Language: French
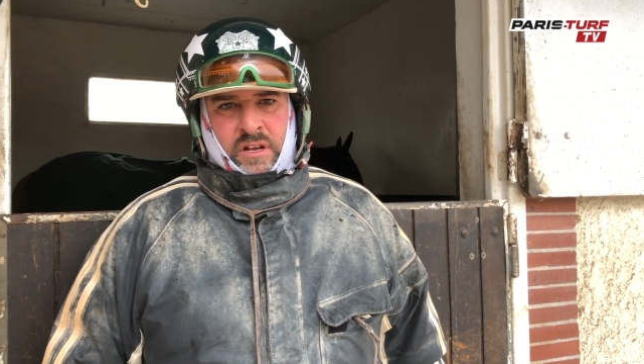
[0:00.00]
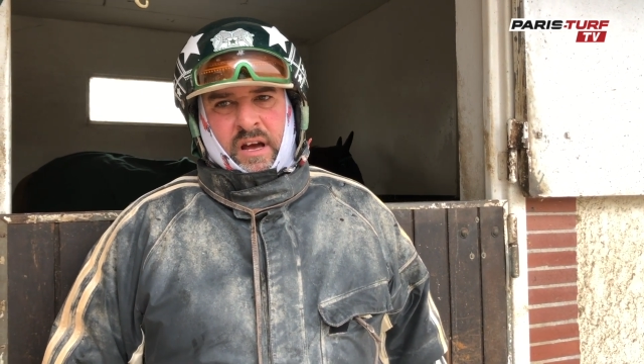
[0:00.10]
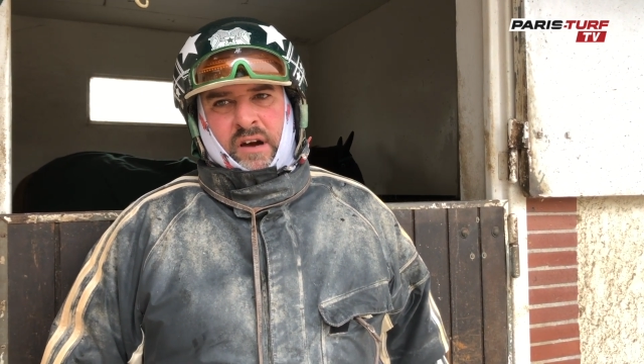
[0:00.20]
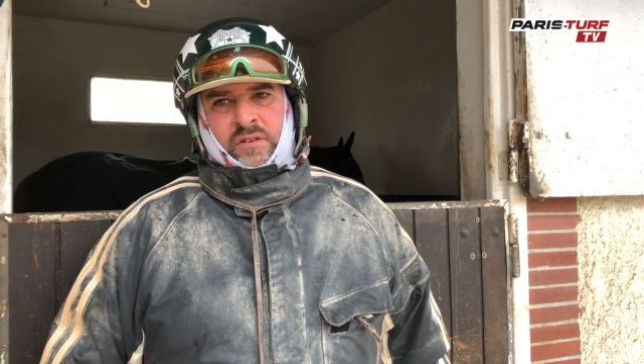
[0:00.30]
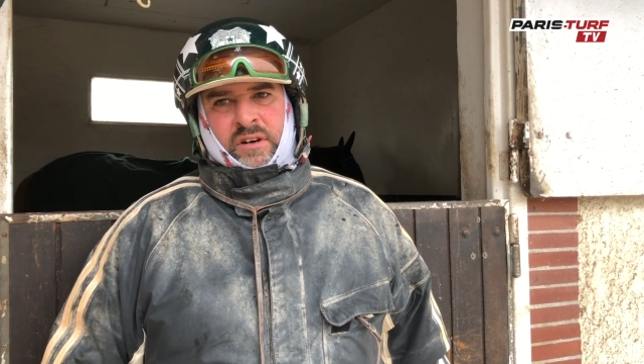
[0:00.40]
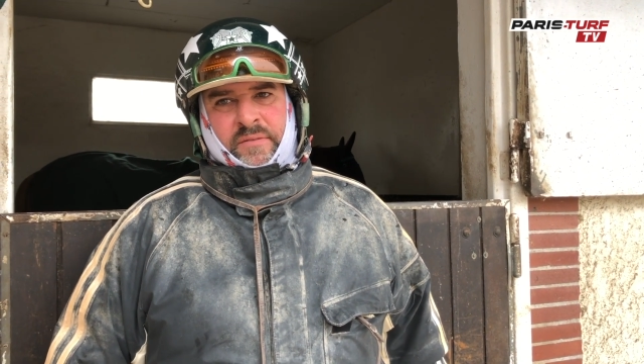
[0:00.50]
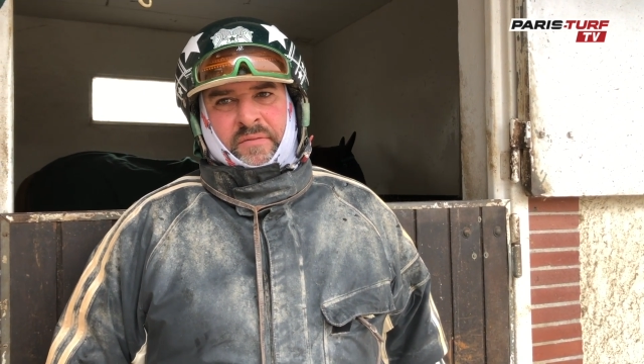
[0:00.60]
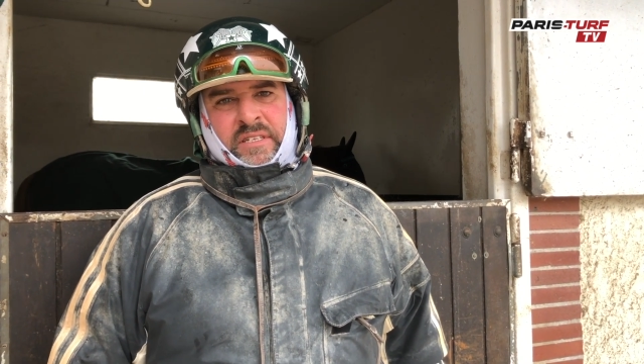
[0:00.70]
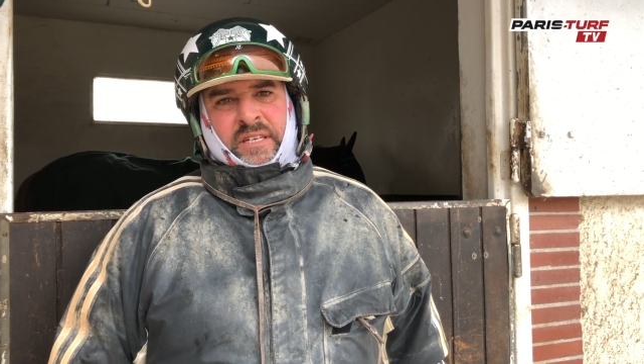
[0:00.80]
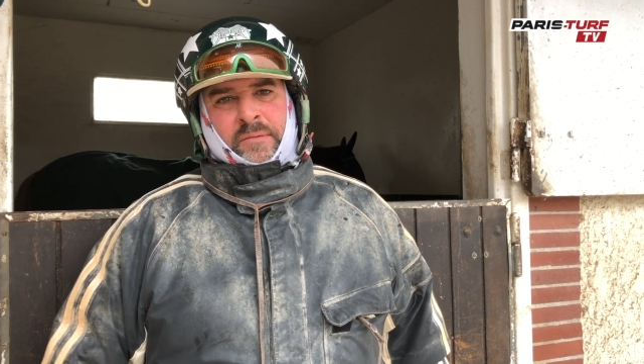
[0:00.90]
Là, on rentre
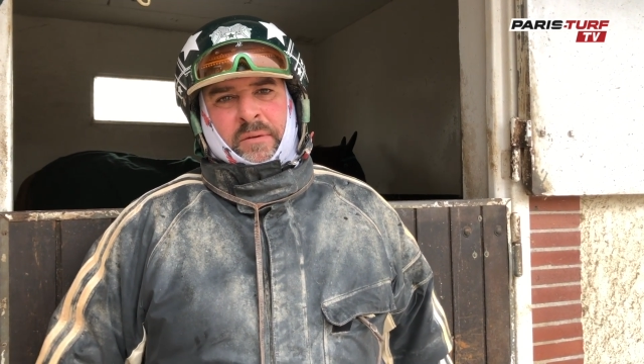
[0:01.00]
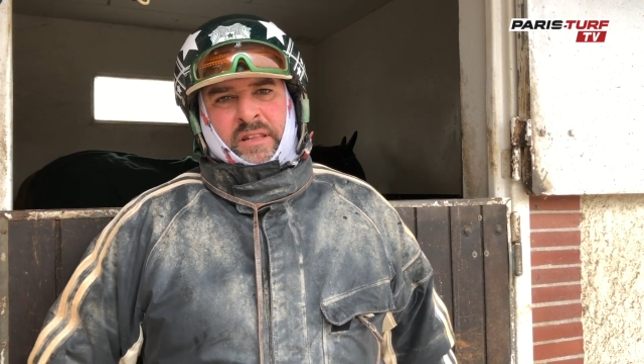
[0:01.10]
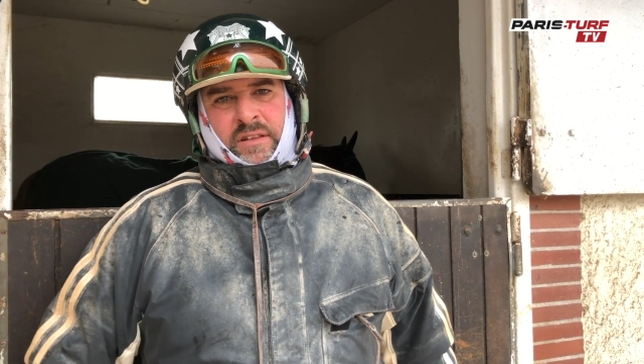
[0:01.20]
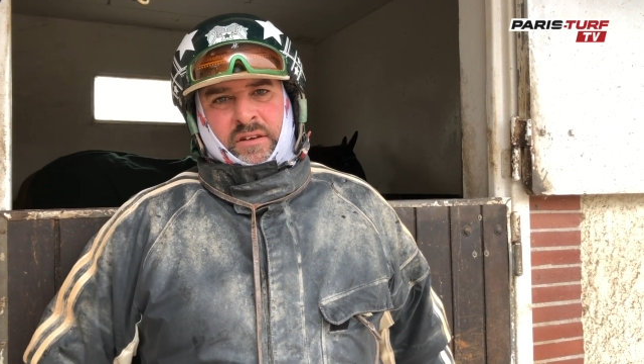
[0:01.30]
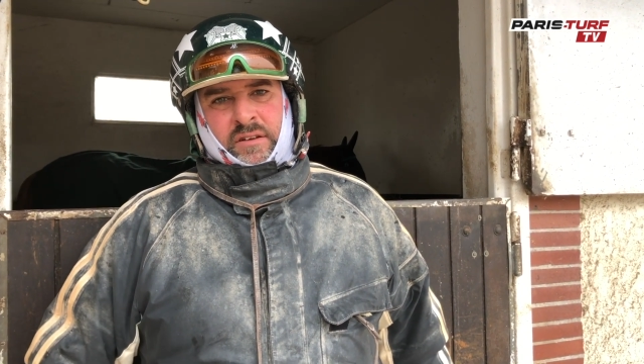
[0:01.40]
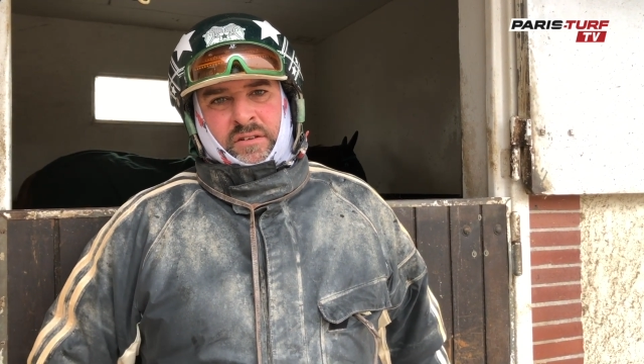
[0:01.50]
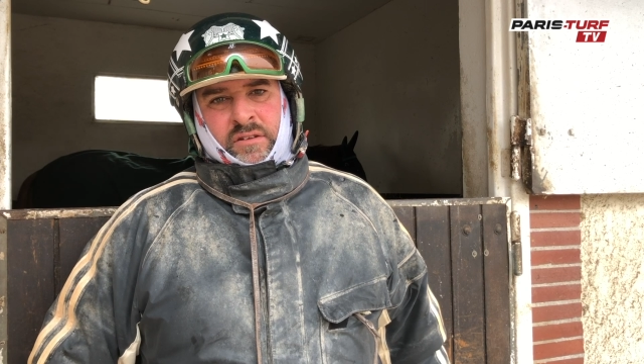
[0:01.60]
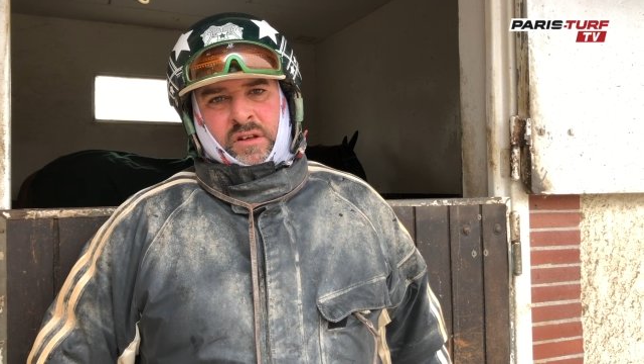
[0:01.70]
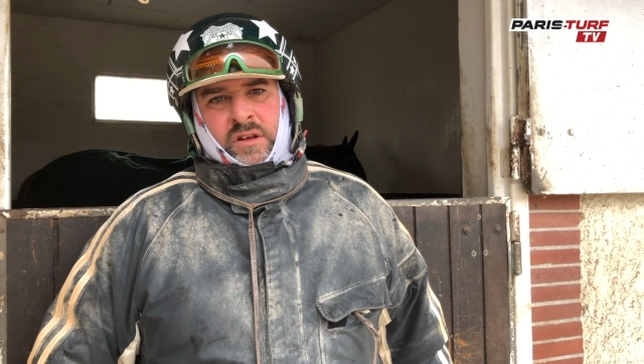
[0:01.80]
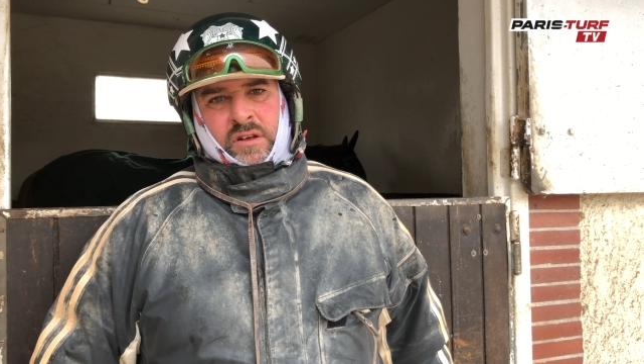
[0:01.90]
25 mètres,
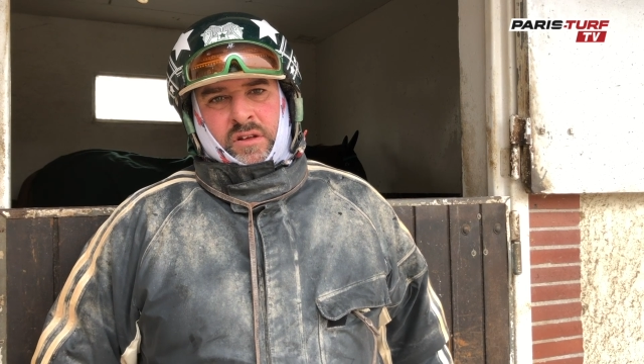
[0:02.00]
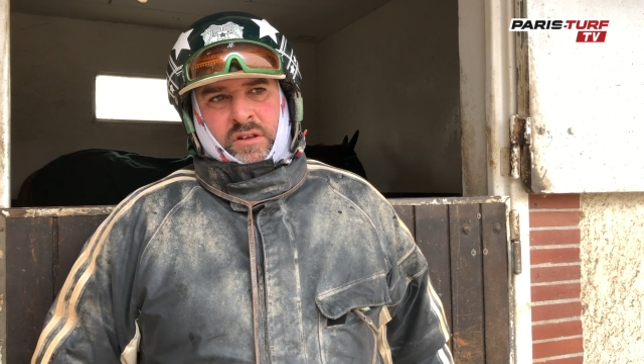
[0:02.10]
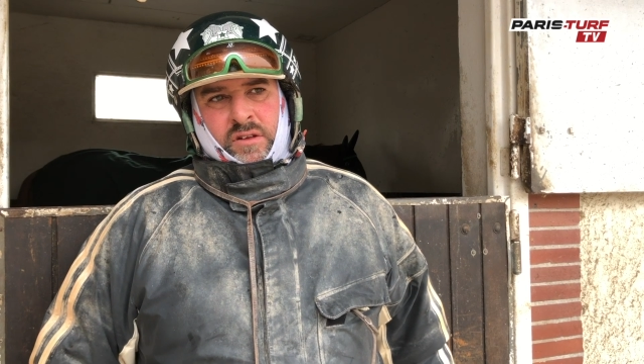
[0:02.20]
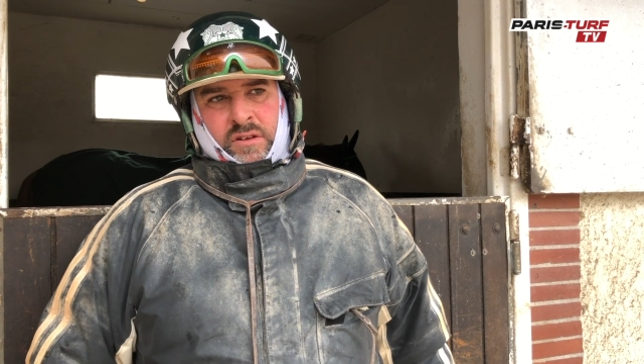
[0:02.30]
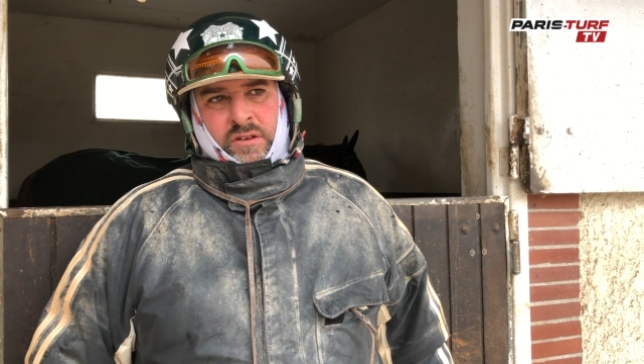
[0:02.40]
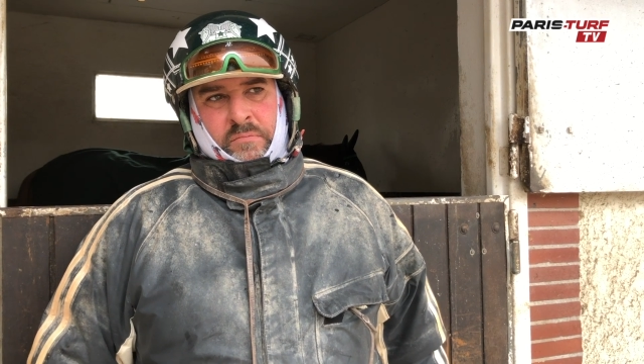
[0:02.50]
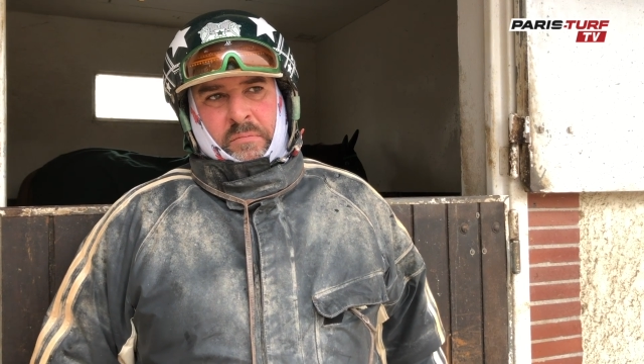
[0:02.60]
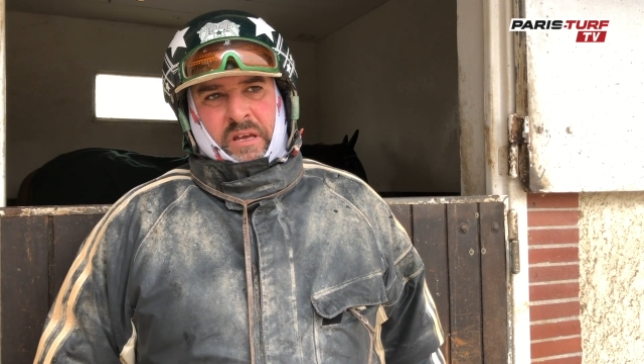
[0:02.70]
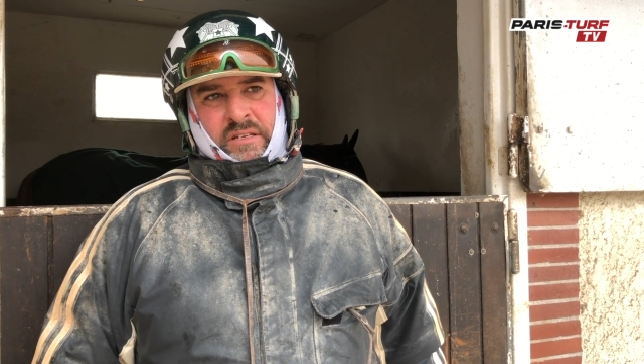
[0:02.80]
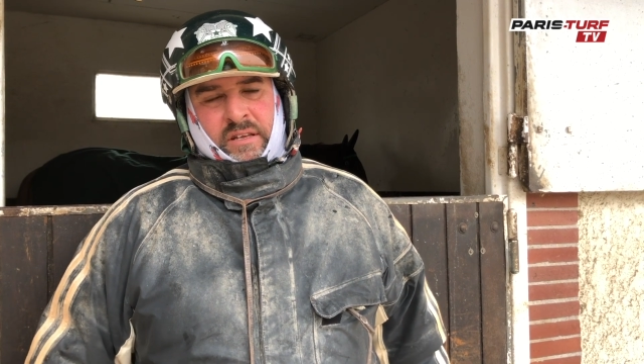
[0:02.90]

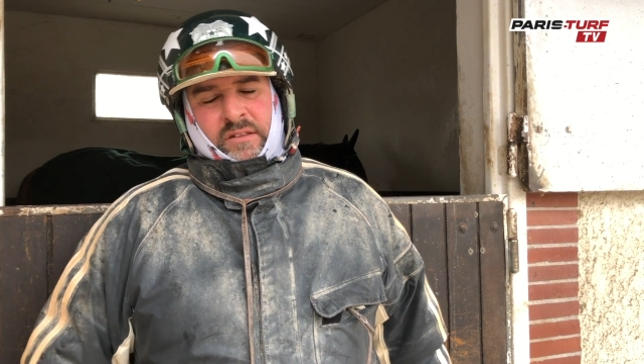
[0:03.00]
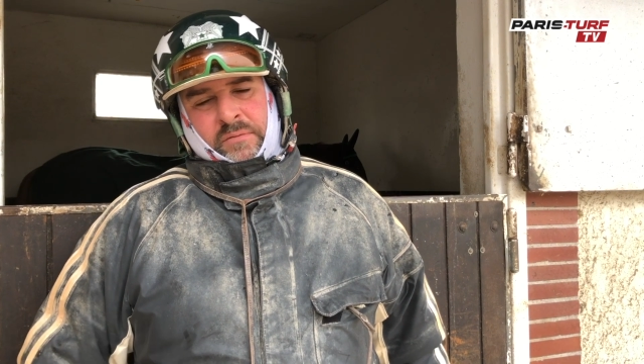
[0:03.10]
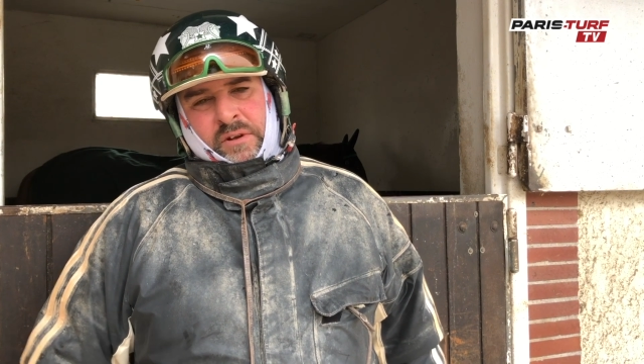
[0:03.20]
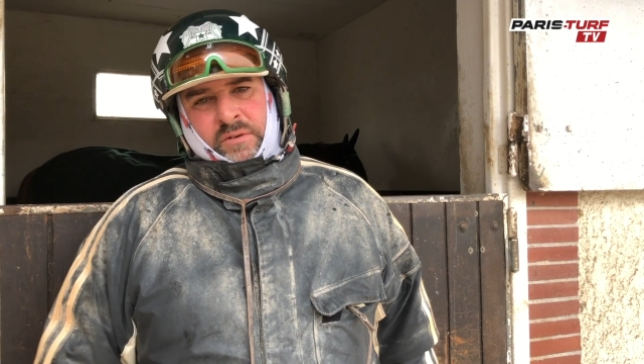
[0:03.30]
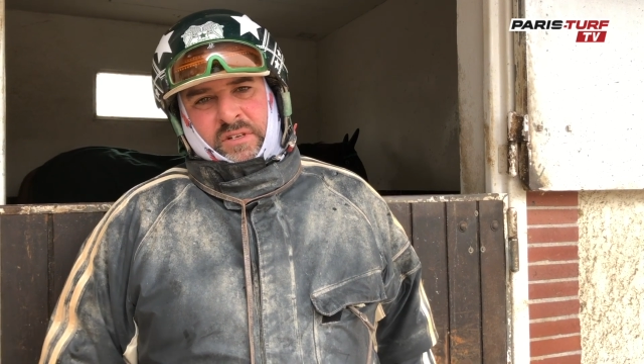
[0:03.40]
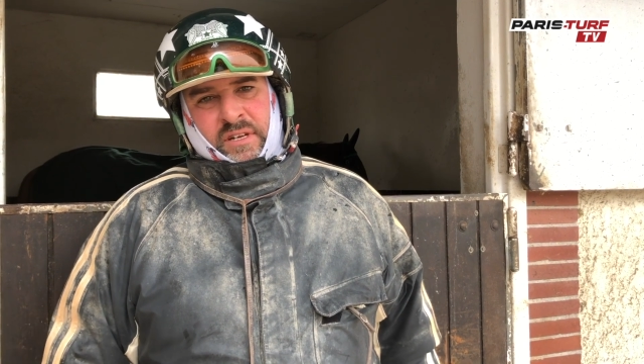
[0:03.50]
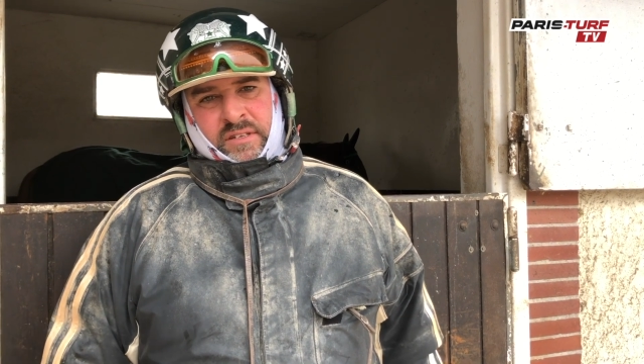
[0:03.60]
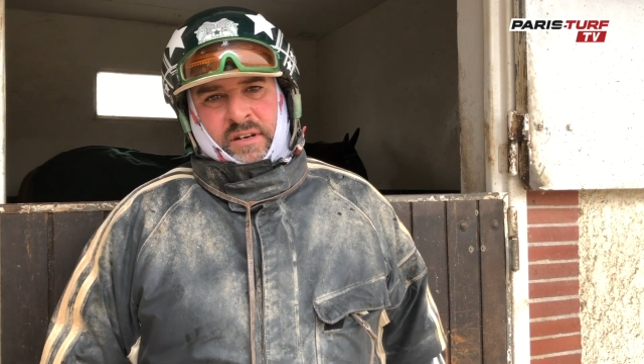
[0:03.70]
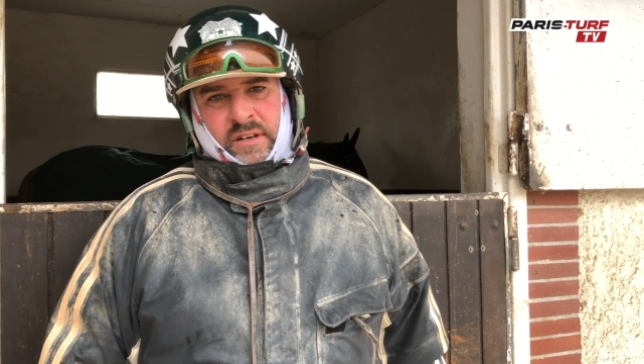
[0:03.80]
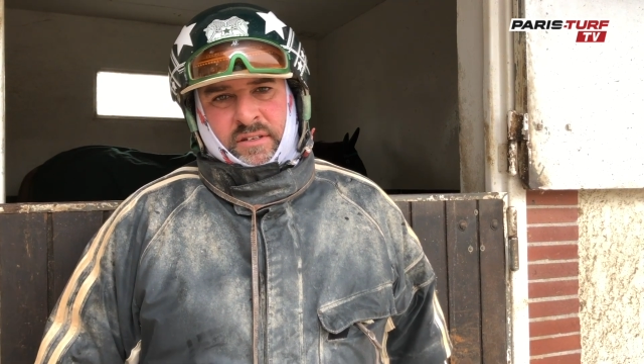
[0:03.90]
mais c'est
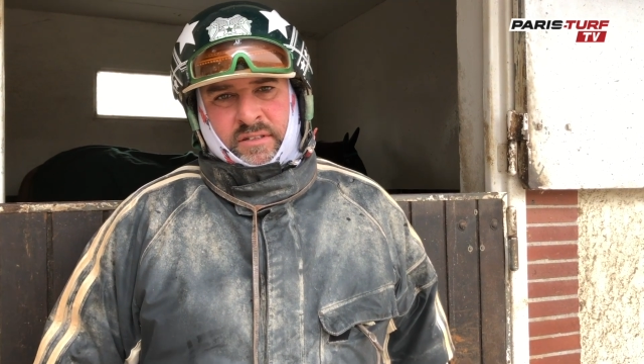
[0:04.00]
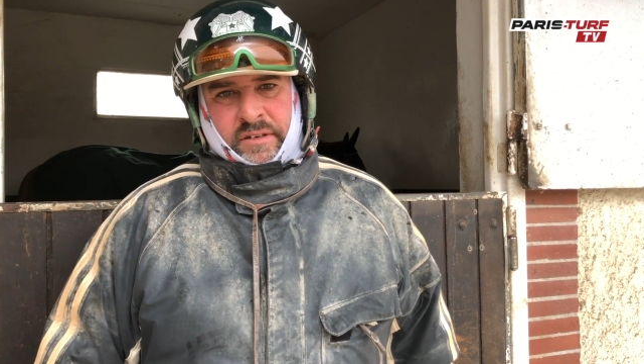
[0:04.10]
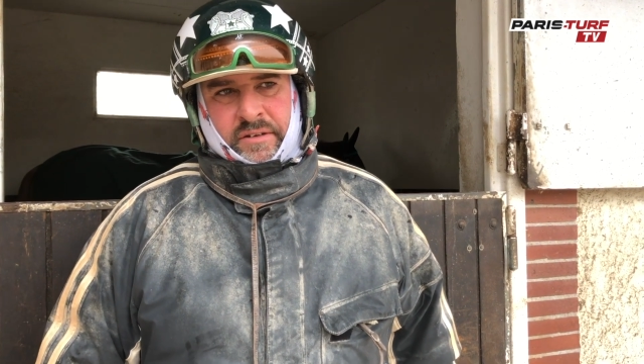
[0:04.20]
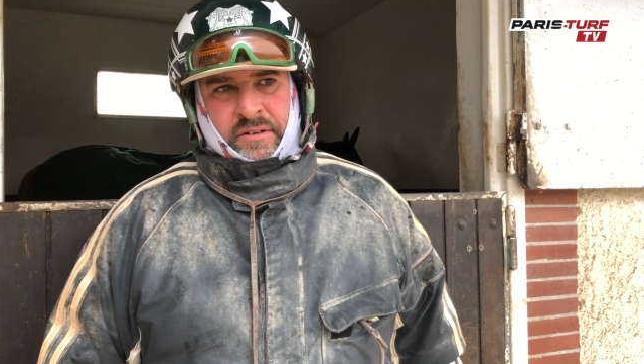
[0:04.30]
2850.